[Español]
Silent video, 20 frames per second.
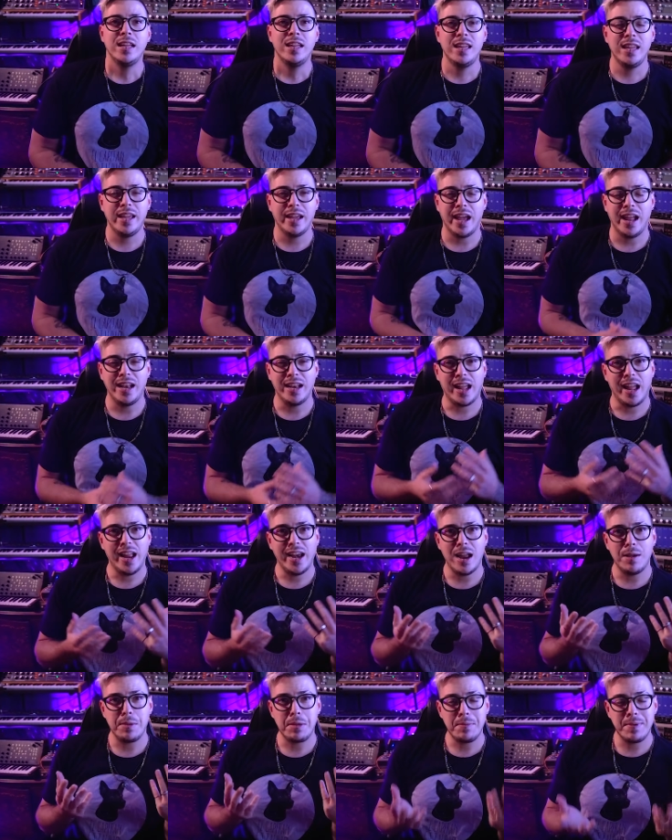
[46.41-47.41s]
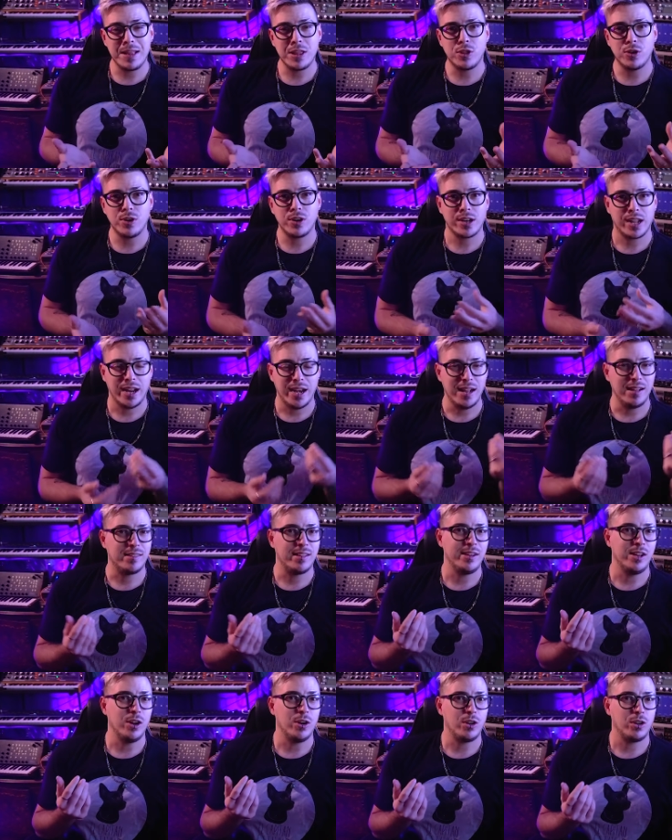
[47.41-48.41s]
Y el que era mi mentor, que era el
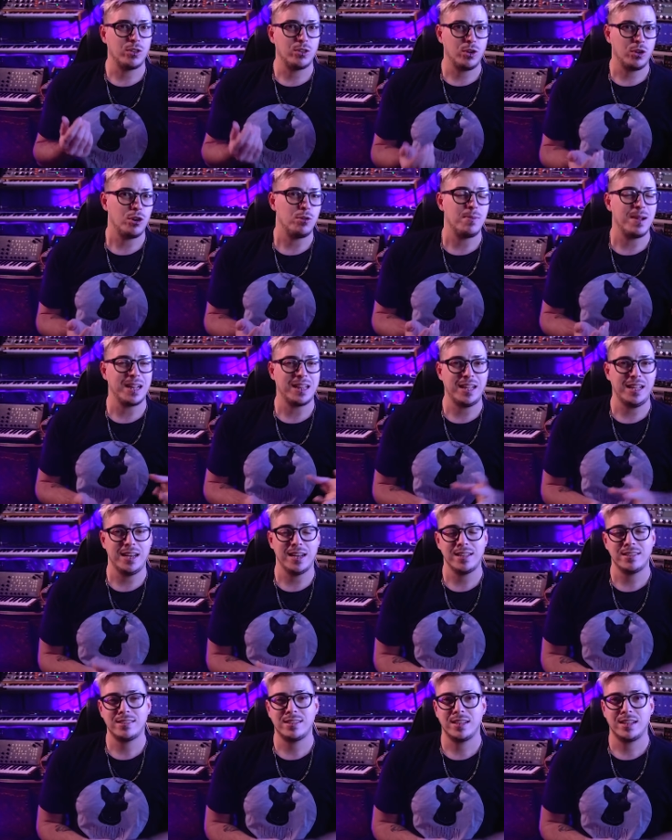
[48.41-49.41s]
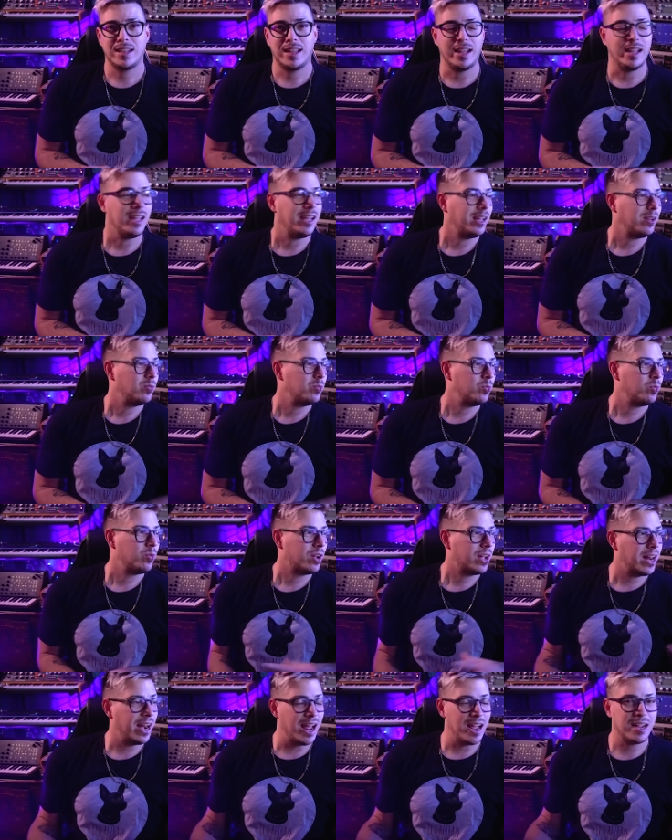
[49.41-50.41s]
señor Toro Martínez, que un
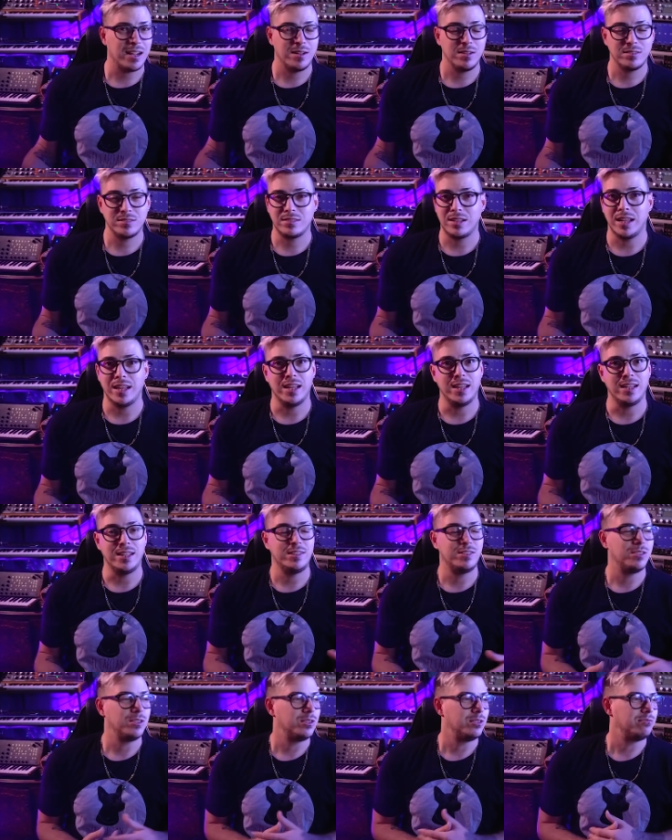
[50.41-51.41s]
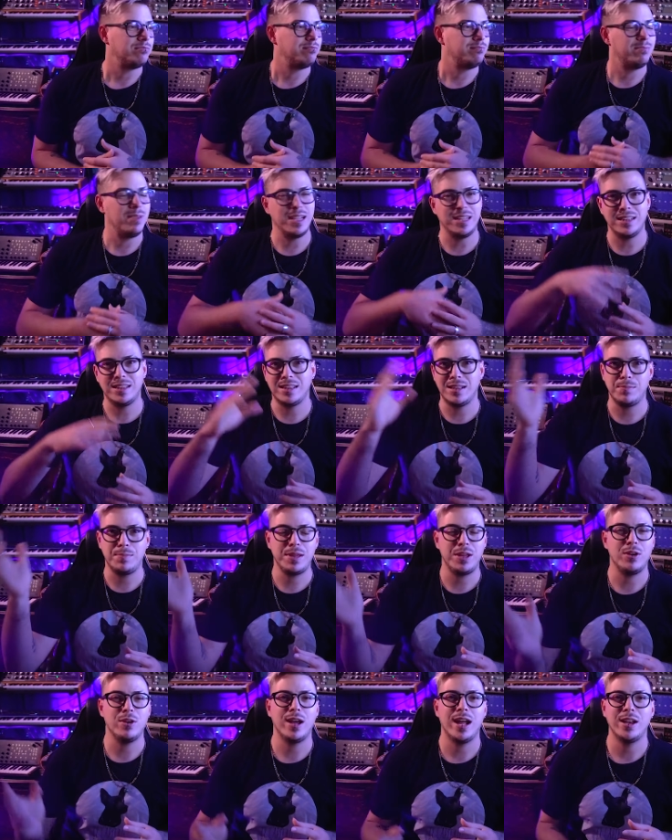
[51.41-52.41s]
crack, que hizo
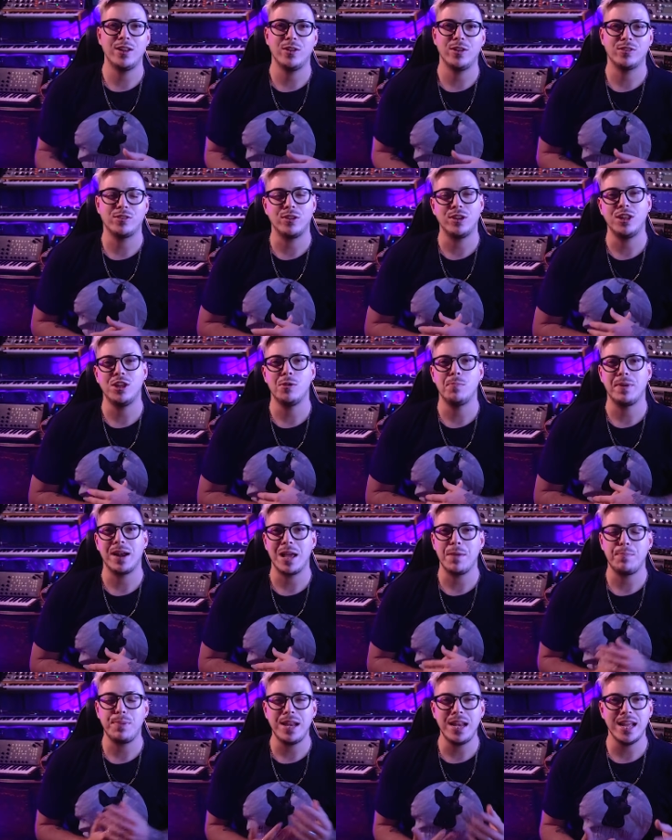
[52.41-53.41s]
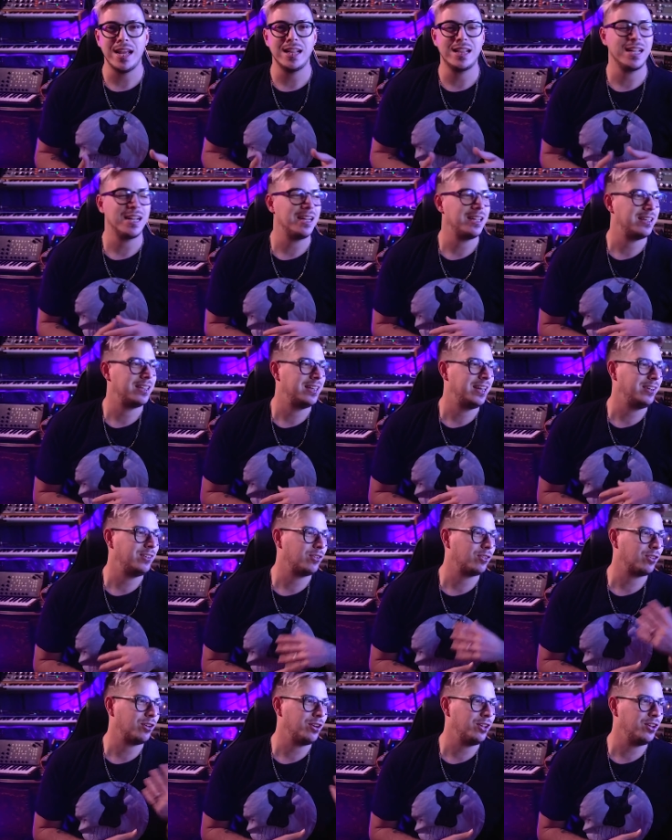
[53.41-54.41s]
veintipico de años de sonido para Spinetta, le
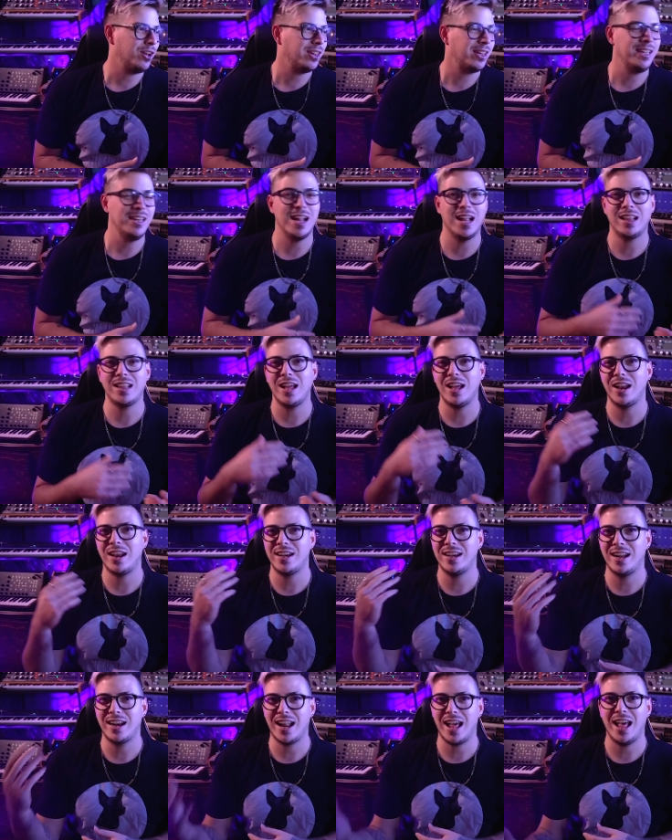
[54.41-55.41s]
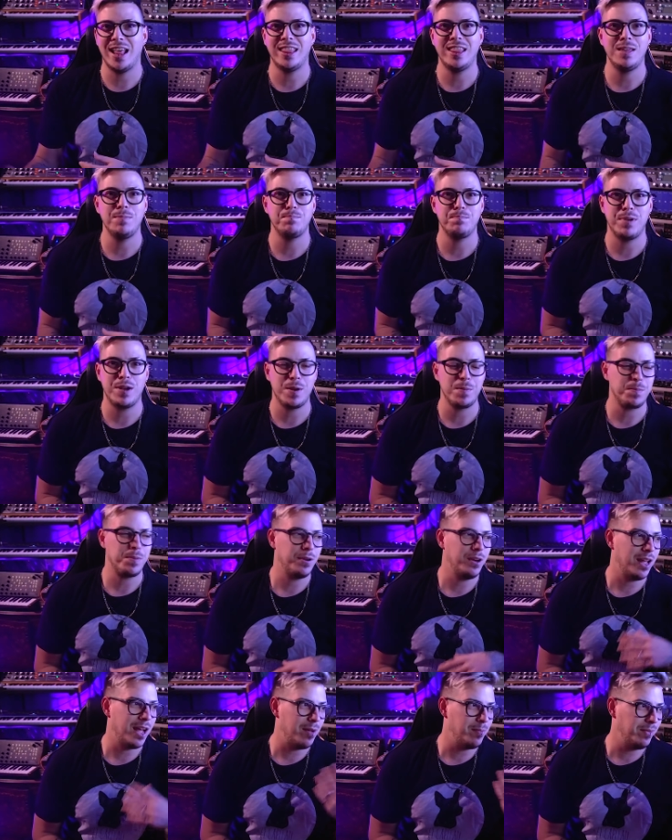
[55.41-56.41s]
hizo sonido a Tina Turner, a Deep
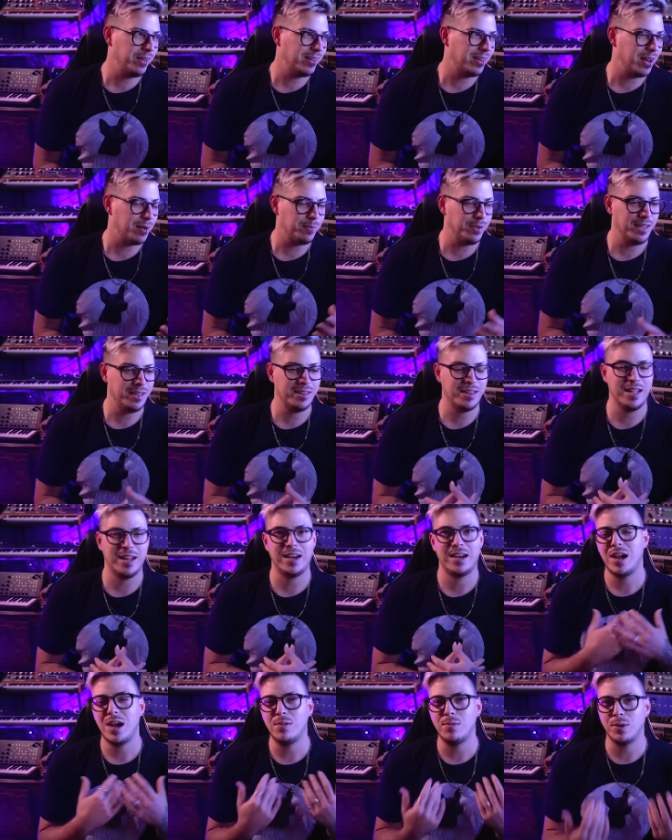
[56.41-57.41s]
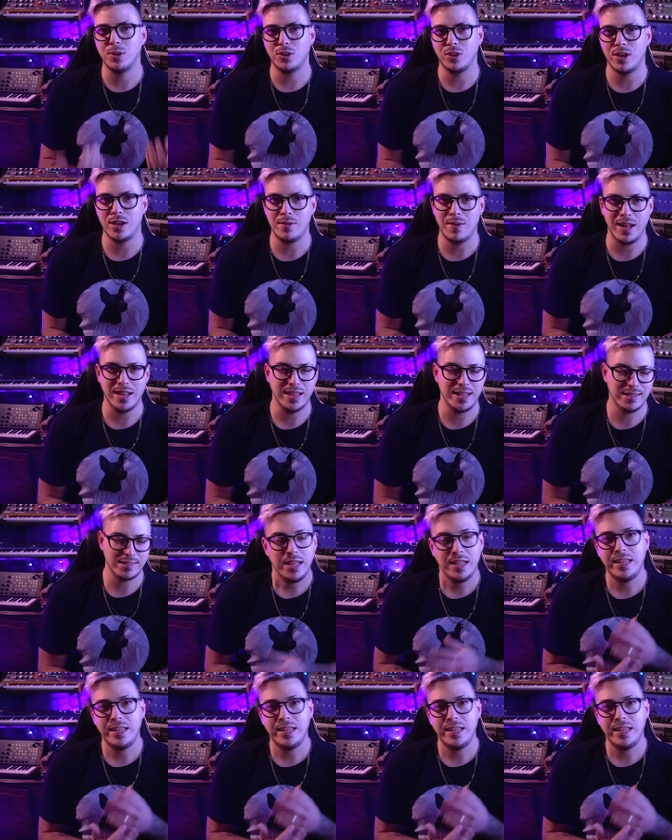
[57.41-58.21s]
Purple, a Mr. Mister, a un montón de bandas.